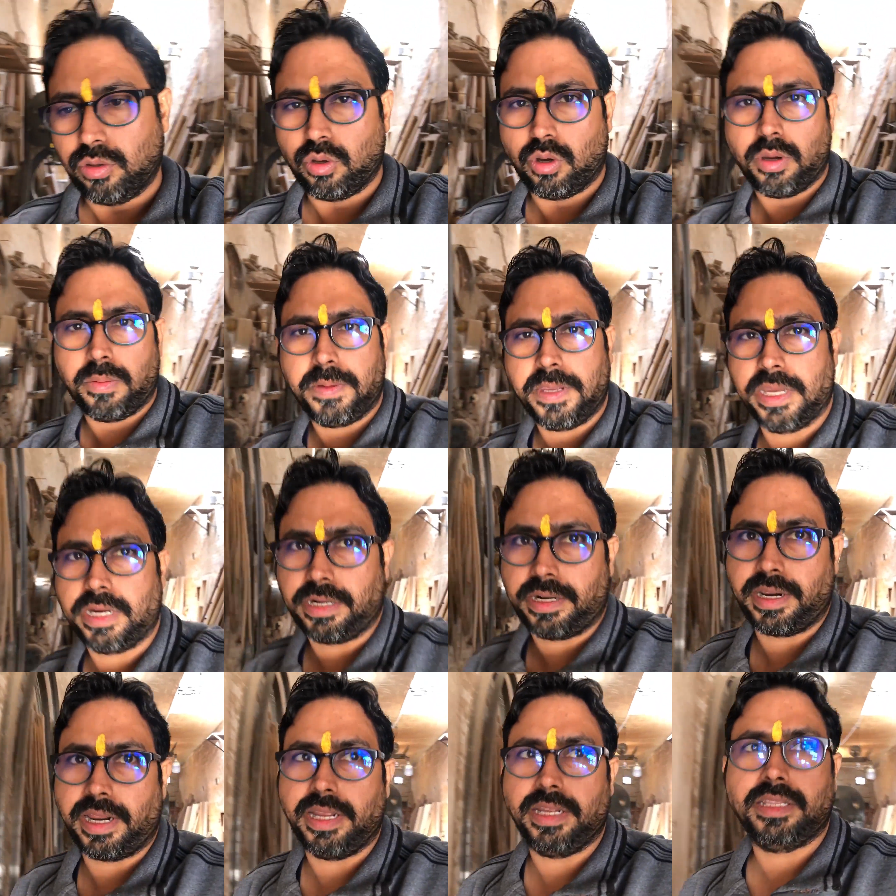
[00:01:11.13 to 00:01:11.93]
तो अभी
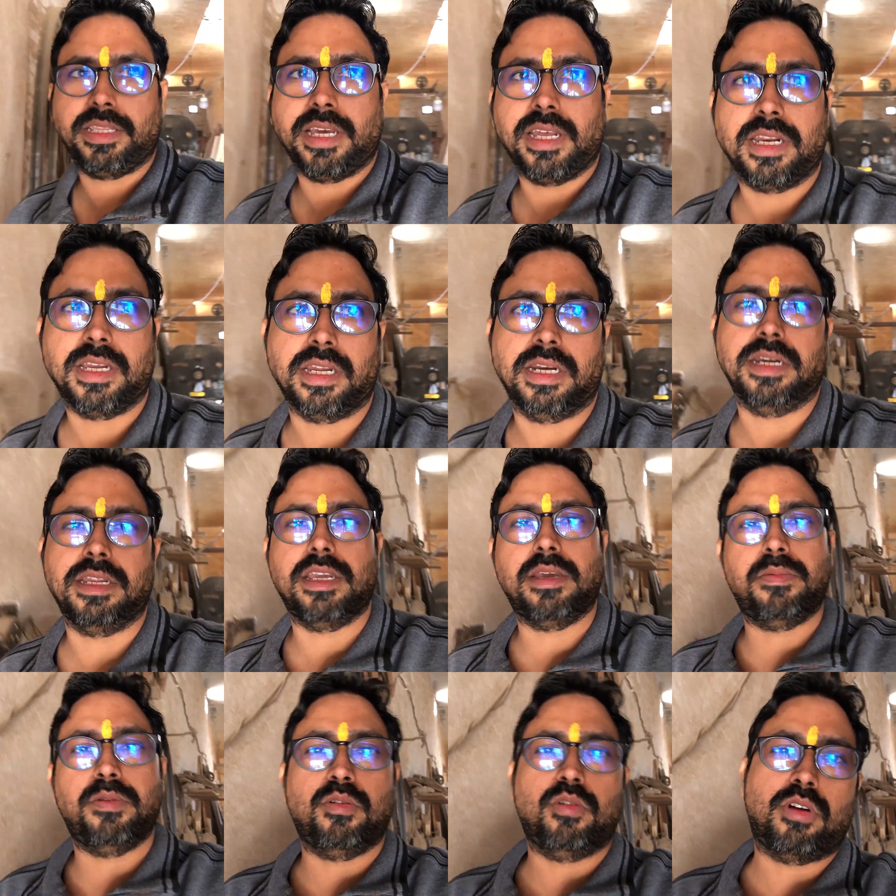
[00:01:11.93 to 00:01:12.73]
एक ड्राइंग तैयार करनी
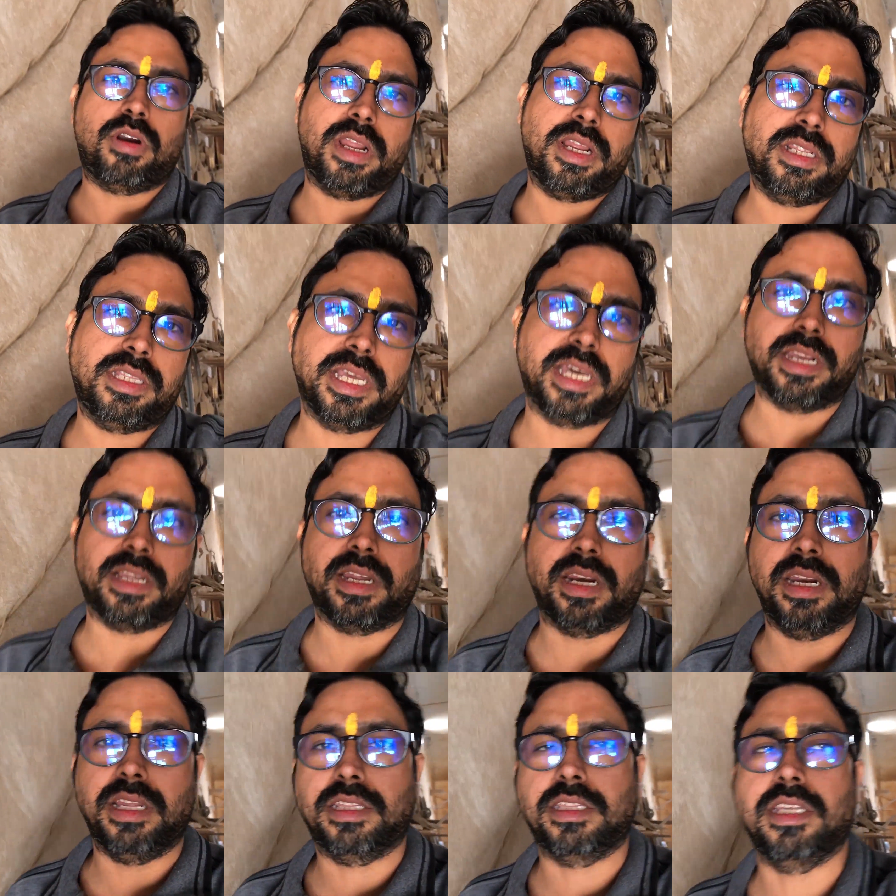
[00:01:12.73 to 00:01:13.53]
है अभी वो ड्राइंग तैयार
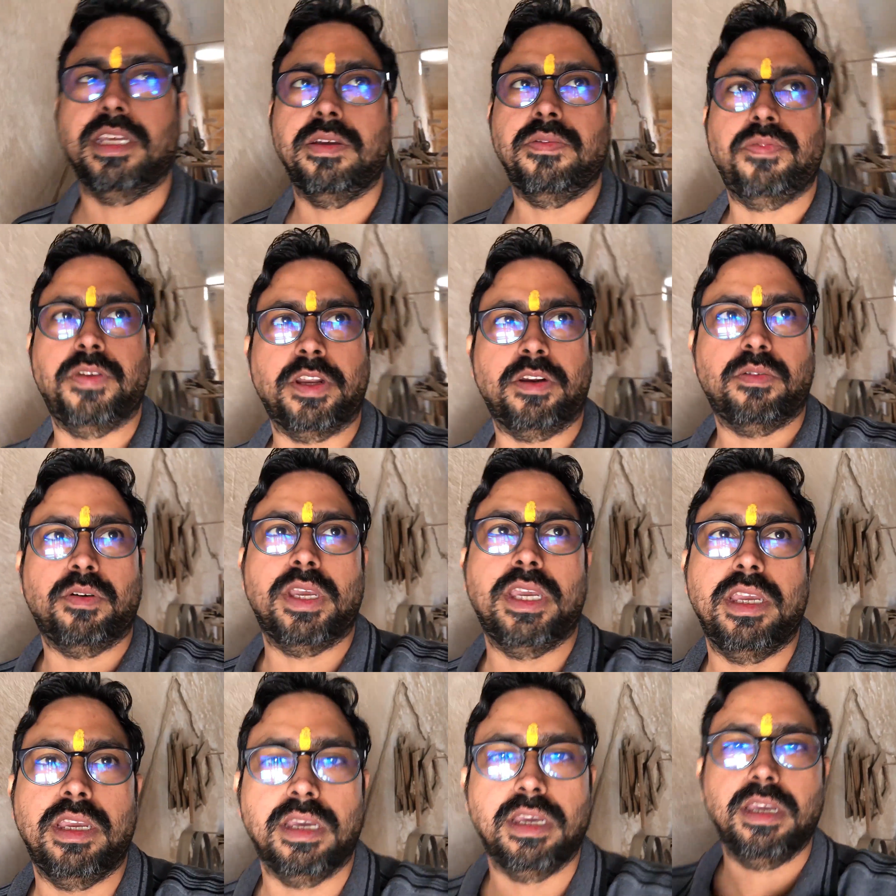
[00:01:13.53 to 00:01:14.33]
कर लेते हैं फिर
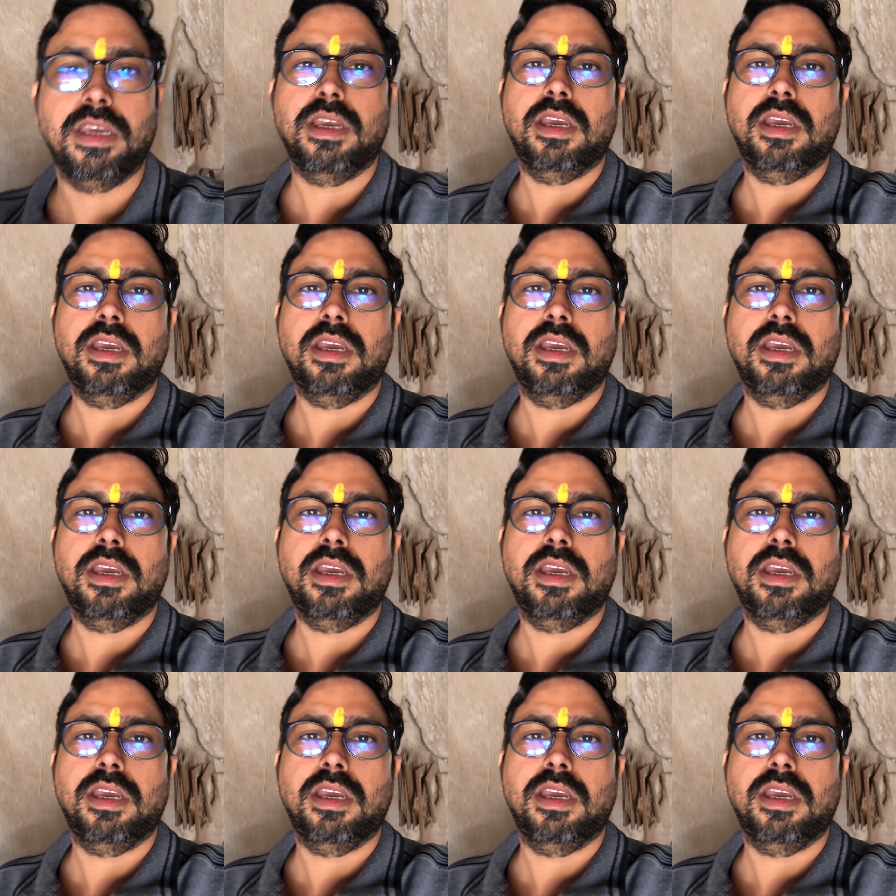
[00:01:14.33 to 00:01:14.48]
वही